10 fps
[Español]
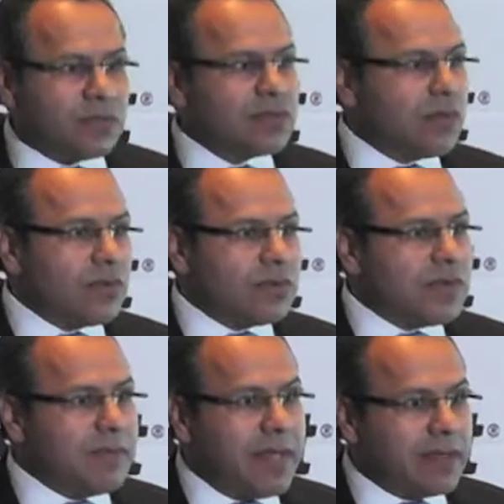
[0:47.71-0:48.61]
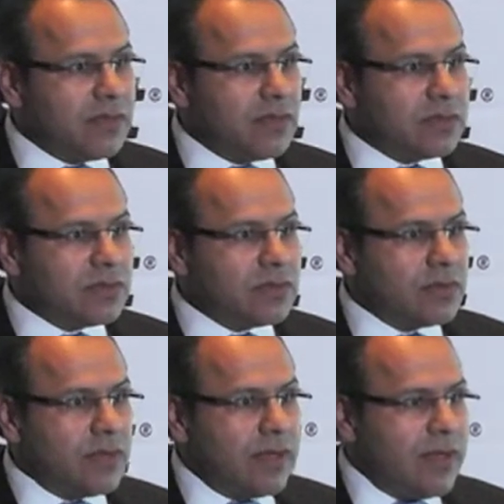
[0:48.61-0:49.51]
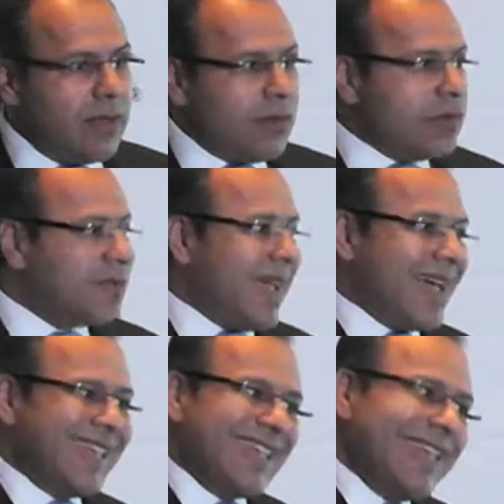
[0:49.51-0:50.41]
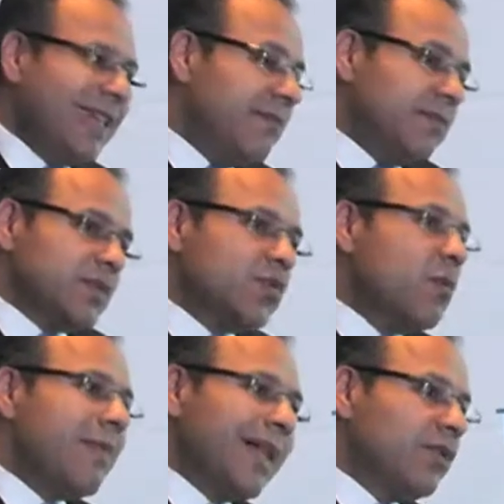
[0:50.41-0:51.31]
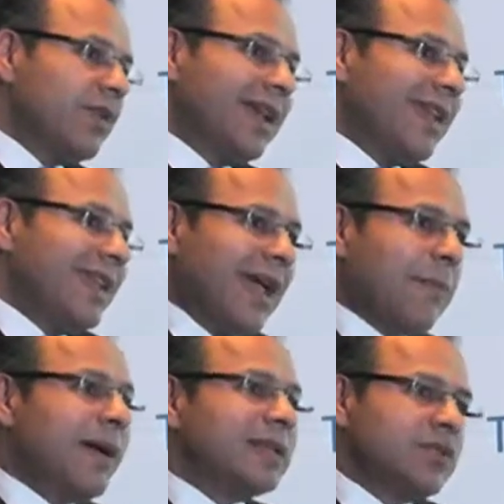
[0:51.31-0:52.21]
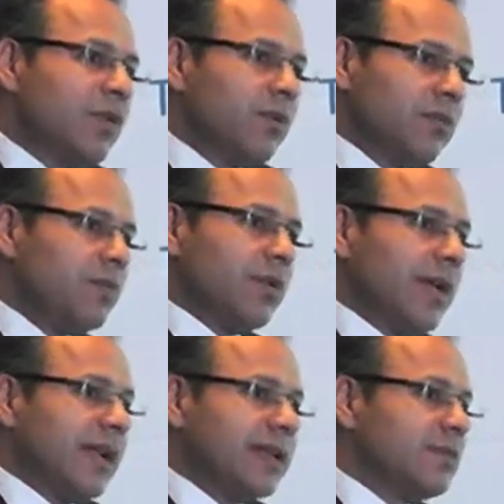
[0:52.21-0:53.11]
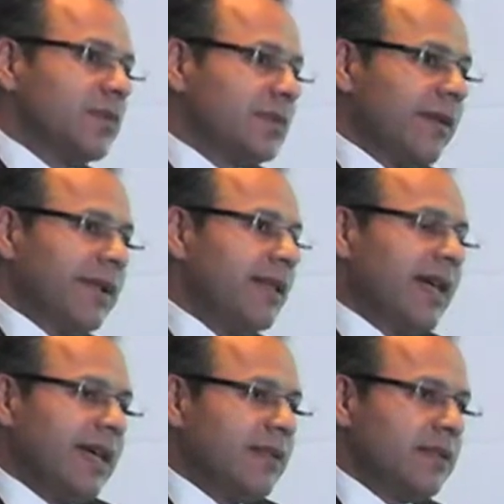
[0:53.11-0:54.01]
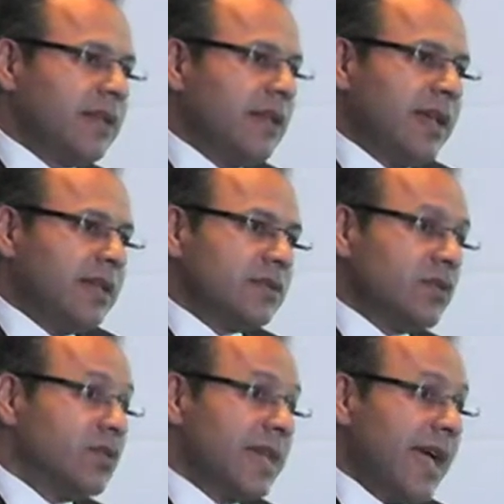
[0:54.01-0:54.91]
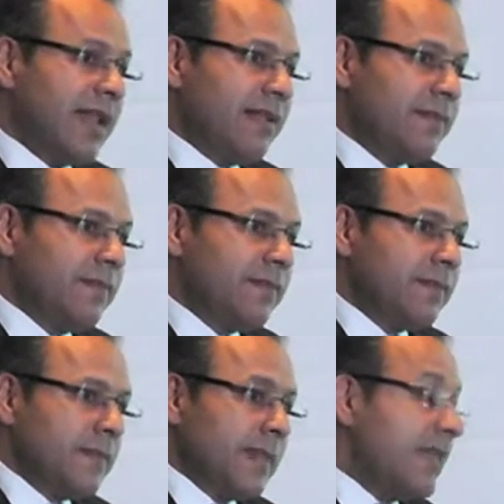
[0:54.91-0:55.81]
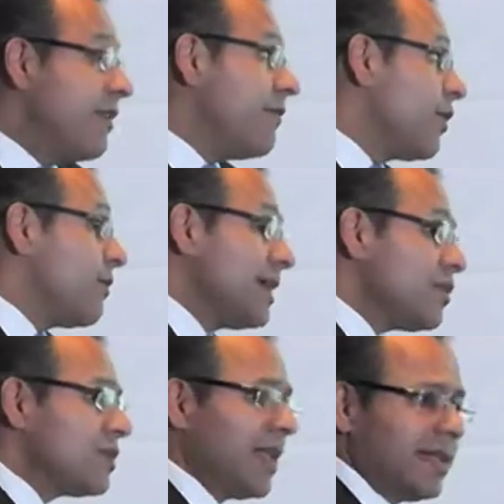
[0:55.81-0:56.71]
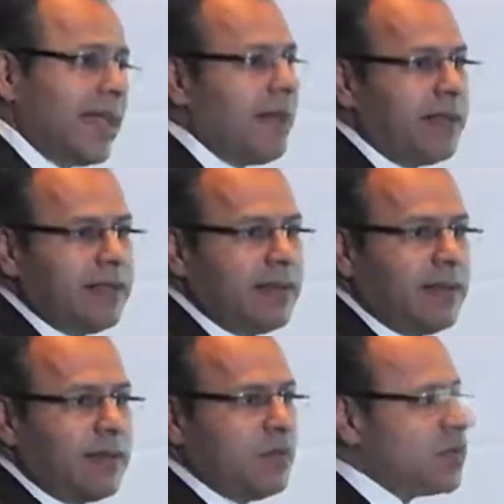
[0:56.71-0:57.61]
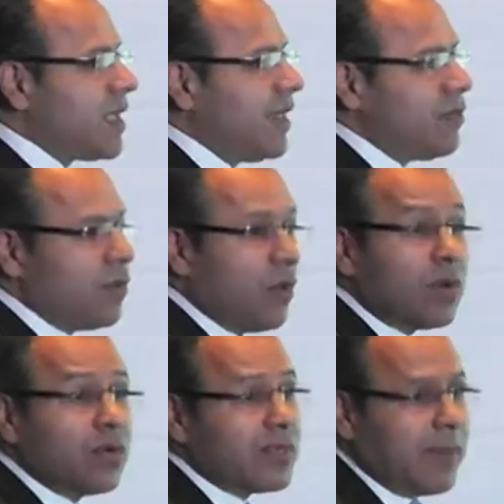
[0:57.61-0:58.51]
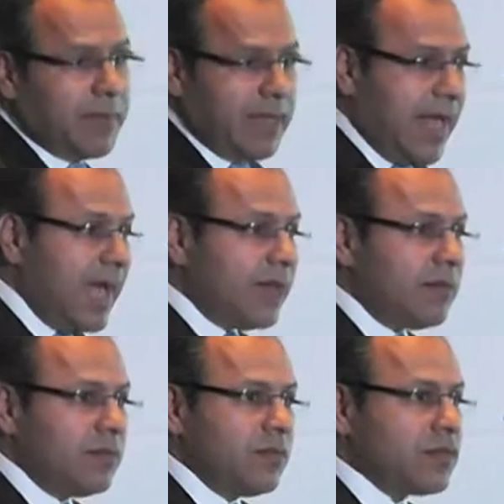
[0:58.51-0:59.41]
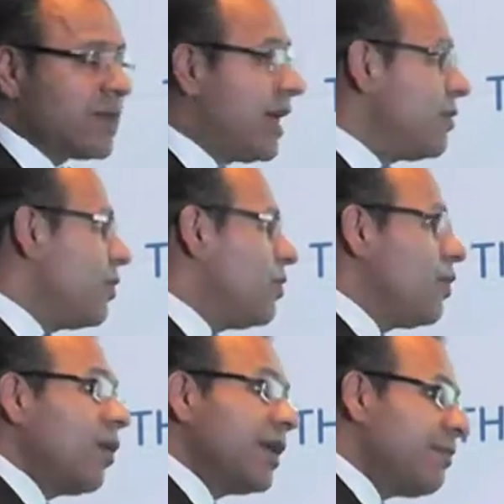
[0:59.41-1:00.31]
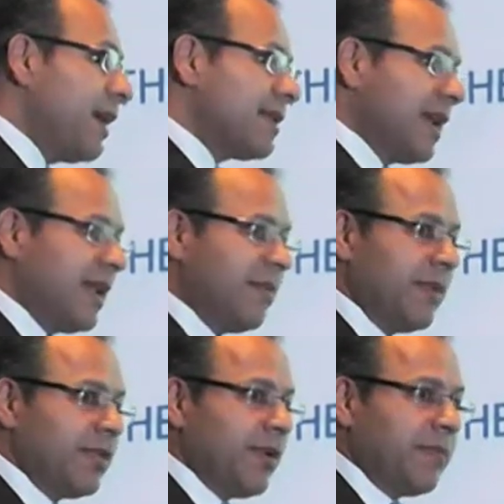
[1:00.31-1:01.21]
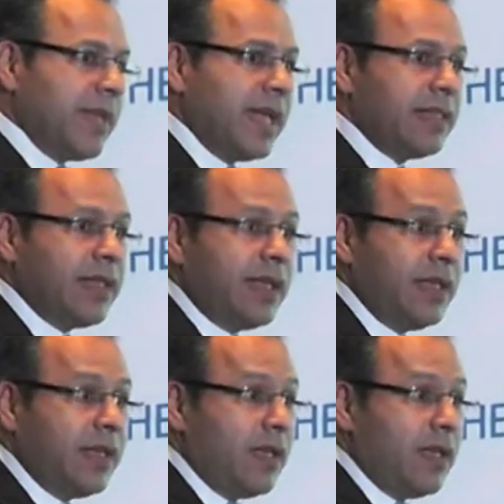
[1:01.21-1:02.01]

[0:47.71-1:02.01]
sus conocimientos, o sea, y sumándole la pasión por la responsabilidad eh, social de forma sustentable buscando no contaminar, buscando no impactar el medio ambiente,